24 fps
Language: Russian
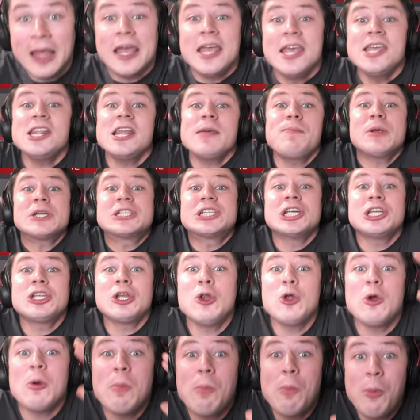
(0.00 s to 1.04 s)
и напишите
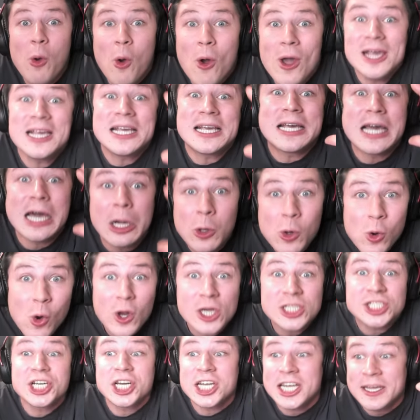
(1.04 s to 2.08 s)
любой хороший